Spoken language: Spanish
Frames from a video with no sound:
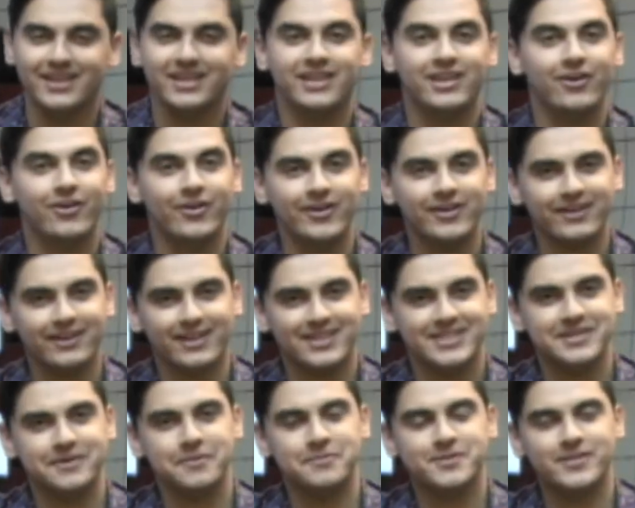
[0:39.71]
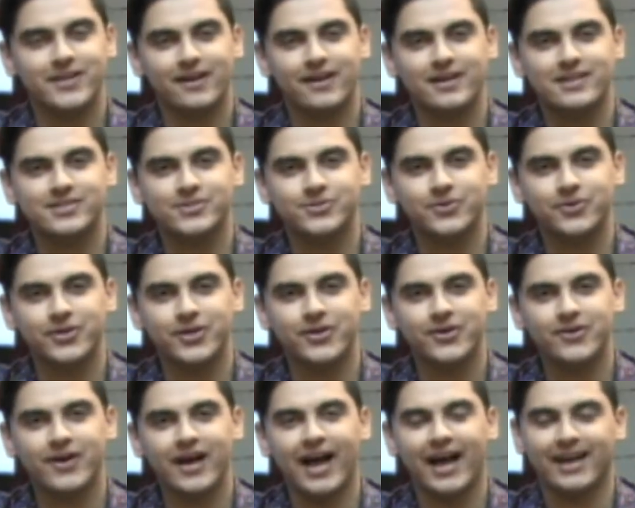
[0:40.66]
Y hoy recibimos en el
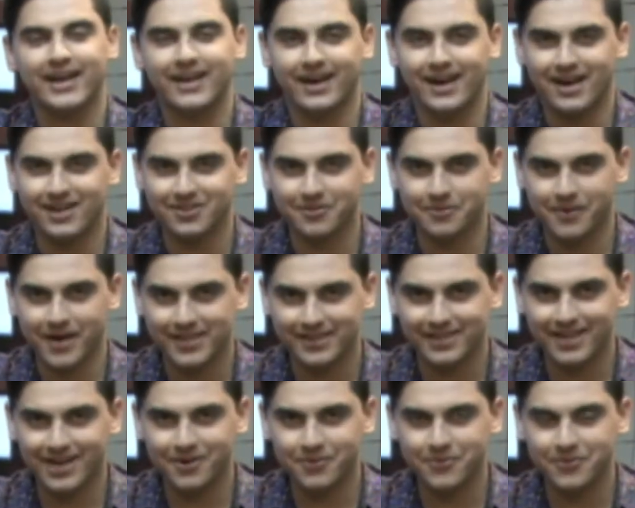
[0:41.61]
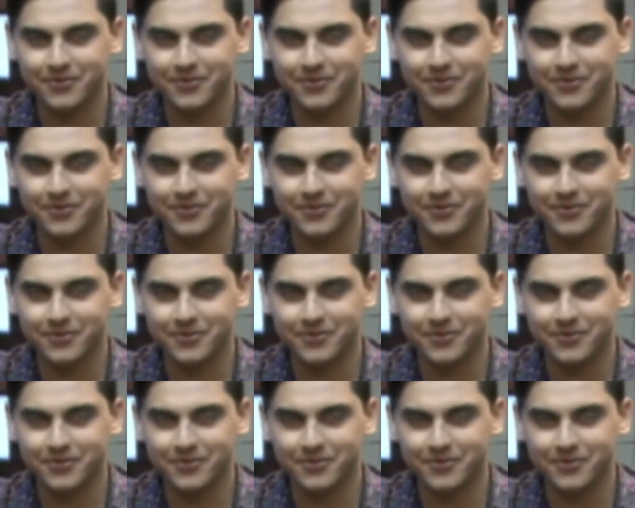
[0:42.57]
estudio a Gerardo Banda,